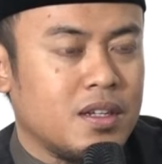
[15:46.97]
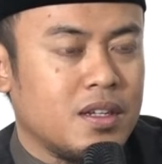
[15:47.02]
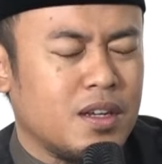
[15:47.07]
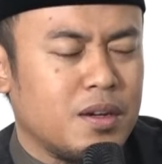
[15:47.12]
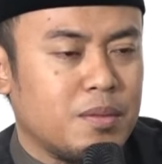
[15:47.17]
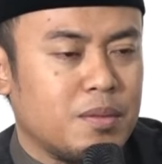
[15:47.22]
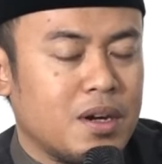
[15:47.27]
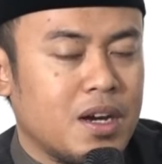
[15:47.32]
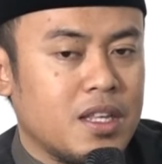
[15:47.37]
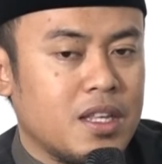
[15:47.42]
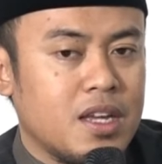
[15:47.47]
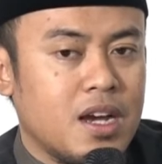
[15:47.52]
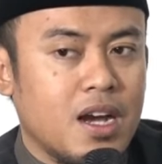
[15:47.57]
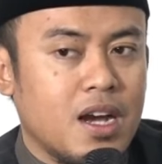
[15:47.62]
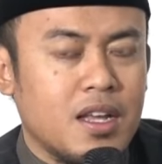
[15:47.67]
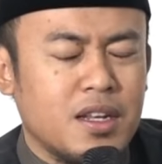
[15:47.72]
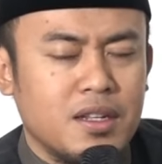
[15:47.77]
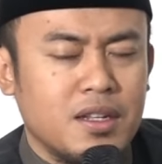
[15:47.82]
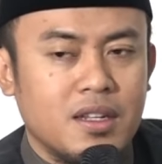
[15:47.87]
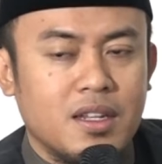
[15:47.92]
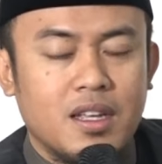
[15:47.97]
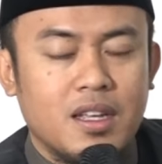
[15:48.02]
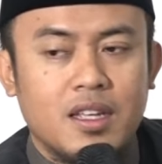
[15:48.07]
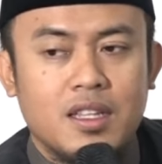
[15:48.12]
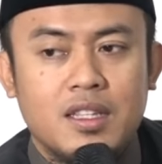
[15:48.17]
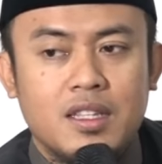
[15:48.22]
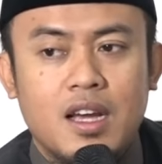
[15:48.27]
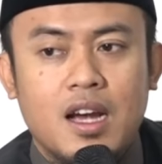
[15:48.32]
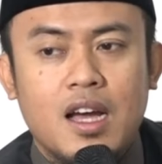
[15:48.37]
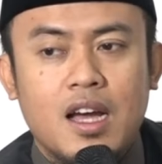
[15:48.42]
Ya, maka jangan
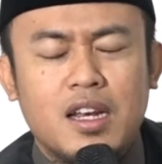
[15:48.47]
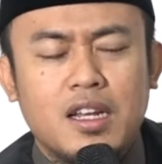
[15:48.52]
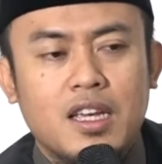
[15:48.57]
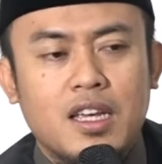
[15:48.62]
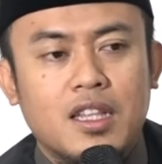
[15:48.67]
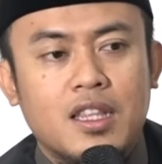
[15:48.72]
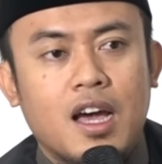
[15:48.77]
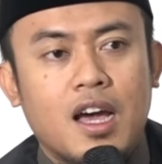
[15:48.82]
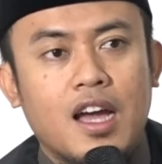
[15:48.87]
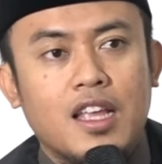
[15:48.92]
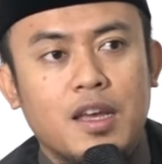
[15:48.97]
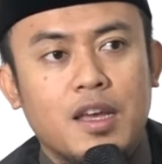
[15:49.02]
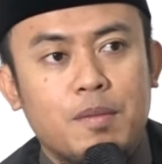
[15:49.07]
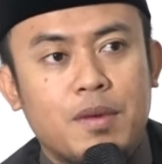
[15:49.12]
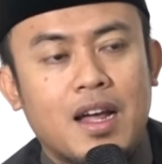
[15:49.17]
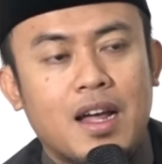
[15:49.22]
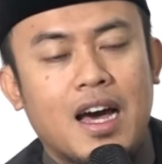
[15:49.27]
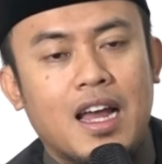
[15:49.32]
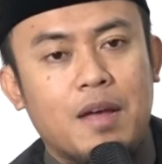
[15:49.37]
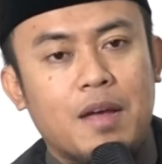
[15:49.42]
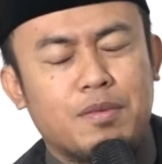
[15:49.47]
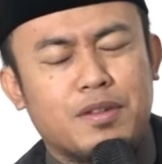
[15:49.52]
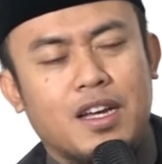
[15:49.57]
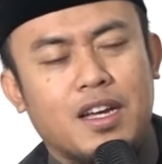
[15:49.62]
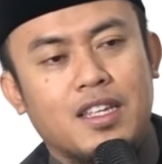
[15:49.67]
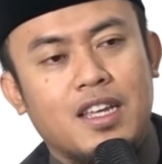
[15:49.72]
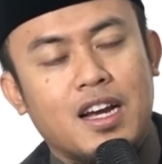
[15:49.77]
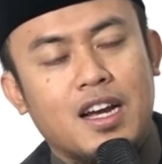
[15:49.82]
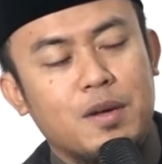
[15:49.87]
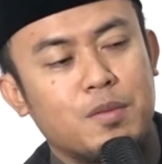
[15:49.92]
jangan kita hanya berharap
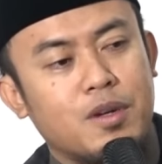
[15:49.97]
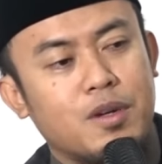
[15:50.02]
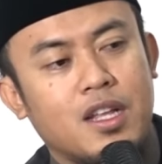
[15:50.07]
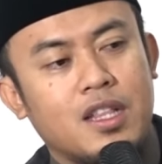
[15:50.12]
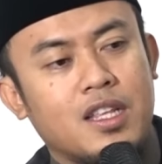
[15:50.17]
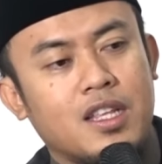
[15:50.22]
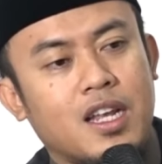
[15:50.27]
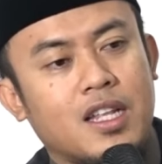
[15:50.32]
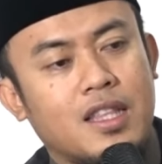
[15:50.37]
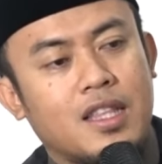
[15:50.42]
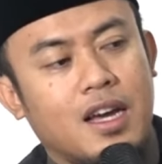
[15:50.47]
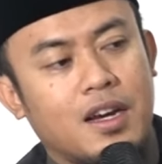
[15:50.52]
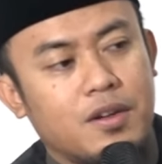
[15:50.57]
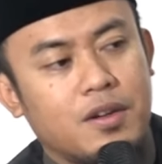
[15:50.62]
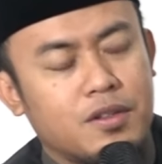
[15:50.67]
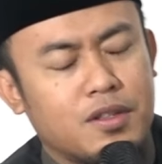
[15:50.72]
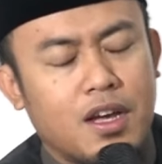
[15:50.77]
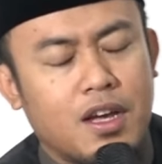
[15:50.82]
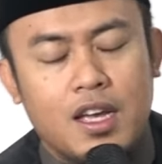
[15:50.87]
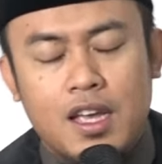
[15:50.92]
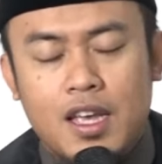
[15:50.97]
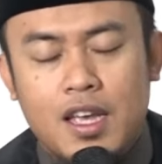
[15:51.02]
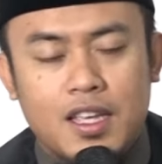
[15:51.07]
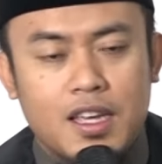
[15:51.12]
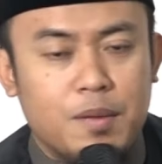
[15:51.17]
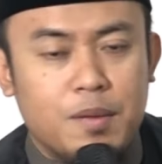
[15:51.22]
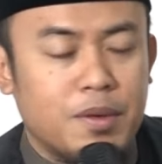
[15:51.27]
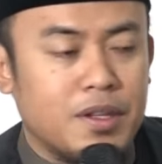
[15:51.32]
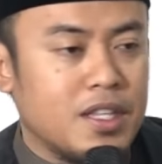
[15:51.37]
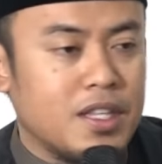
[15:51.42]
saja kemudian tidak takut. Ah,
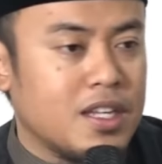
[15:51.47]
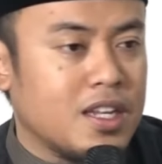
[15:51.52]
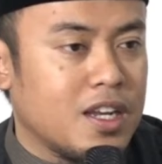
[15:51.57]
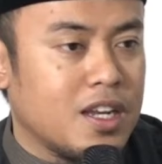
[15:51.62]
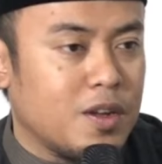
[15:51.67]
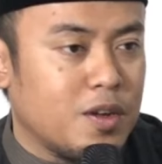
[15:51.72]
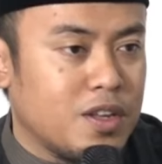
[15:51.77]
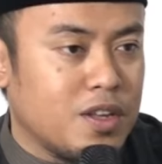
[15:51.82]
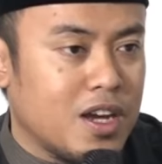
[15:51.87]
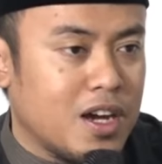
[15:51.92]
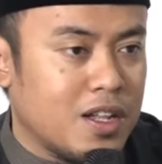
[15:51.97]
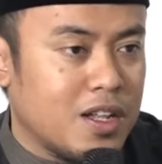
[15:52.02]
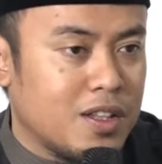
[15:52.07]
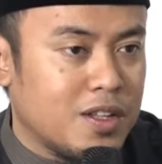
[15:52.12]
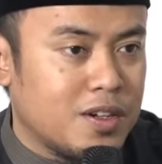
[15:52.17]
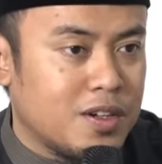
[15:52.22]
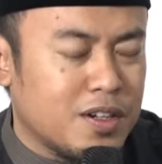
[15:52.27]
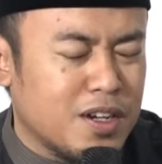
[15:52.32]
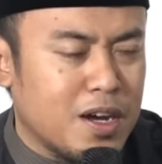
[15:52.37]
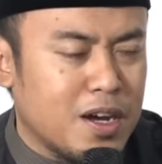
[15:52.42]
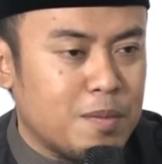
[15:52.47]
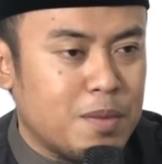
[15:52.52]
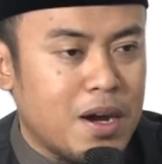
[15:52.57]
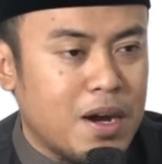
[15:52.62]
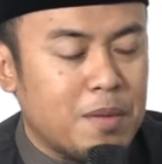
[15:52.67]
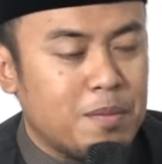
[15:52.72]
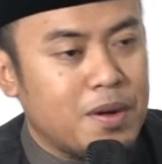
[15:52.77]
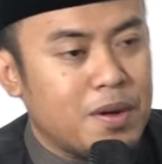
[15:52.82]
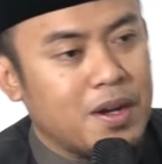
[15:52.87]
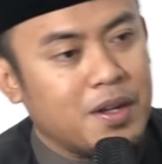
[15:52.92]
yang penting ridhonya Allah, nggak
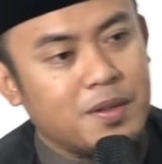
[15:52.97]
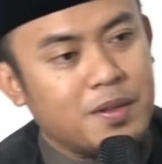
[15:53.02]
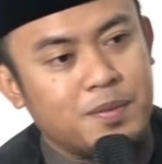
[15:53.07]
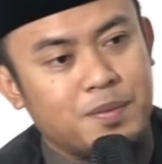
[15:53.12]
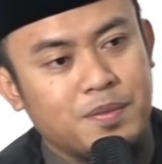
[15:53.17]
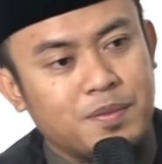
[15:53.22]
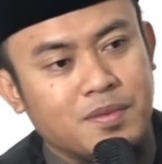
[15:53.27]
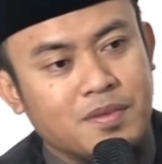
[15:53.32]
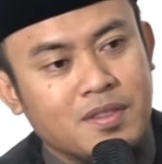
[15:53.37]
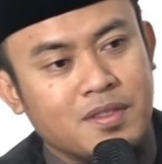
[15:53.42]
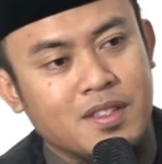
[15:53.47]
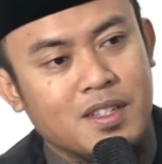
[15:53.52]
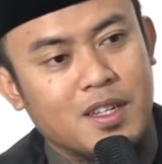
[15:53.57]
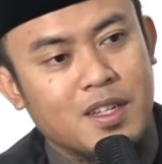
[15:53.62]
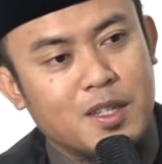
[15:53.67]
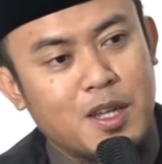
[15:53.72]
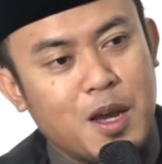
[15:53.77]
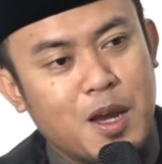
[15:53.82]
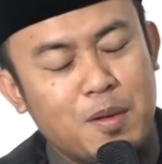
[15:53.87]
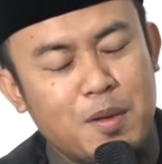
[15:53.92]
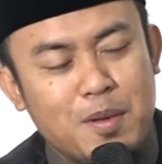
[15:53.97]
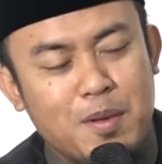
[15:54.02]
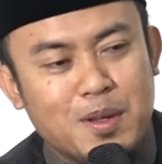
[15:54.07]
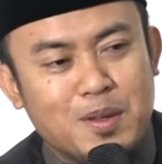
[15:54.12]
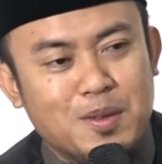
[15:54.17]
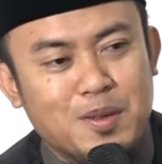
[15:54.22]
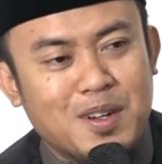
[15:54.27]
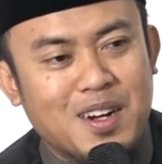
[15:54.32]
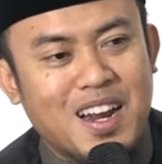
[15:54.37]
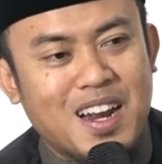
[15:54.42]
apa-apa. Saya mau
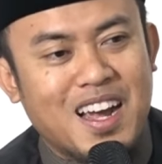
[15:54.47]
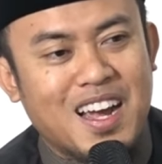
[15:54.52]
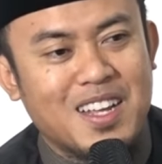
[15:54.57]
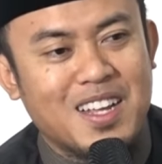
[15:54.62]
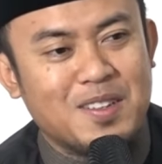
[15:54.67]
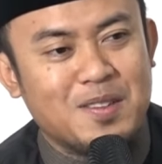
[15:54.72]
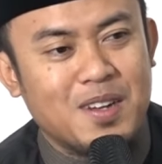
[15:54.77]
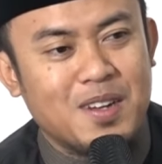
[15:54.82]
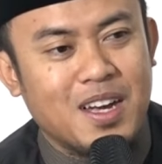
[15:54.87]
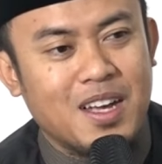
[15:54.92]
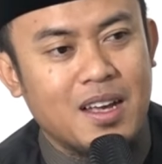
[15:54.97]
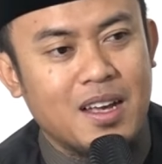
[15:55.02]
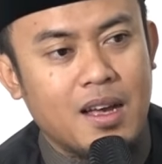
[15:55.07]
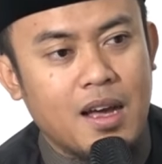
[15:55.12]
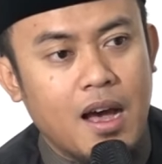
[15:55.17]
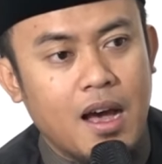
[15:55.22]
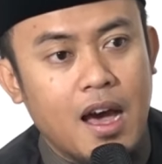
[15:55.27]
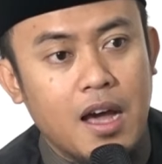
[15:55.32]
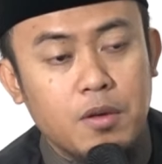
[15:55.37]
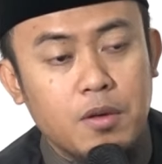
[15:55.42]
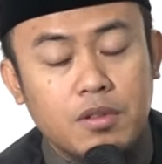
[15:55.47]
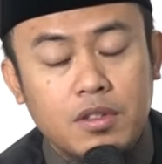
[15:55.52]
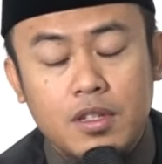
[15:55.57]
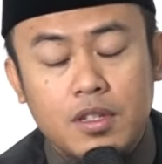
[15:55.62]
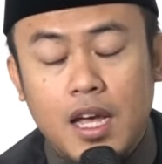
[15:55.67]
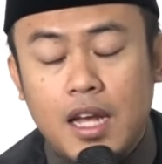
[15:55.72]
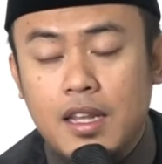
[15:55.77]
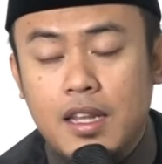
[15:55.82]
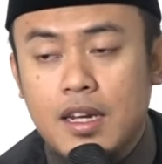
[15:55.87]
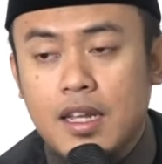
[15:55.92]
masuk neraka juga. Harus
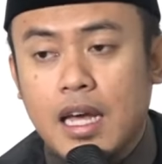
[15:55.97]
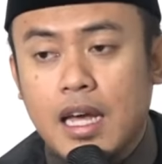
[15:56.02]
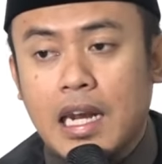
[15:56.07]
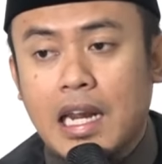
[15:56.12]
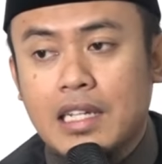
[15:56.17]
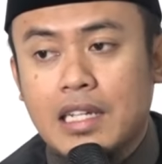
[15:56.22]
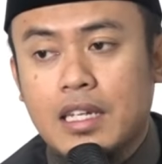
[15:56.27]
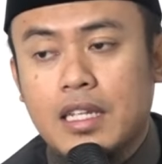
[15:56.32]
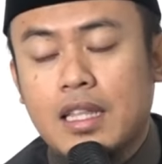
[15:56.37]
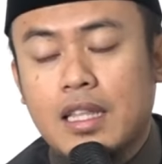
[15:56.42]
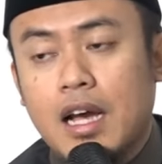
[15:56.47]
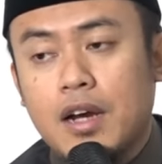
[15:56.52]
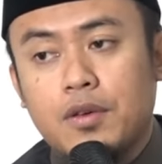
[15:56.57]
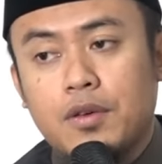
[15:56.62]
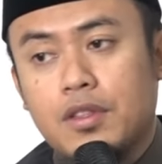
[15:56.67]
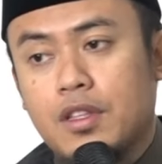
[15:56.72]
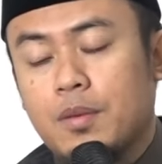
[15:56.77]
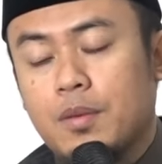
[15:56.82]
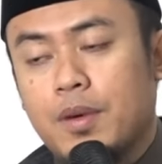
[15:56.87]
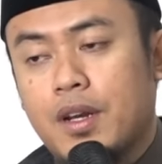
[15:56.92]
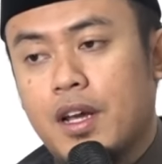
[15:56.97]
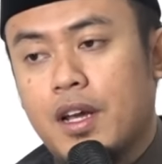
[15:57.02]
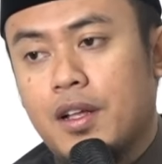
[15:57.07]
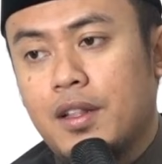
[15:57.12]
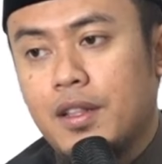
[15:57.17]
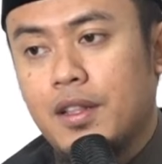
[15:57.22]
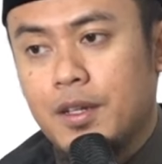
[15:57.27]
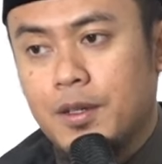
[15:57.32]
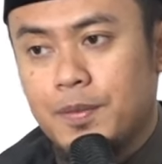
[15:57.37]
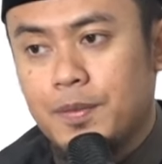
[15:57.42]
hadirkan rasa takut kepada
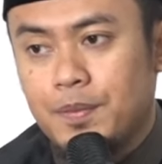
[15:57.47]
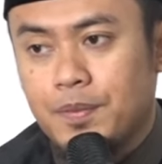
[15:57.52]
Allah.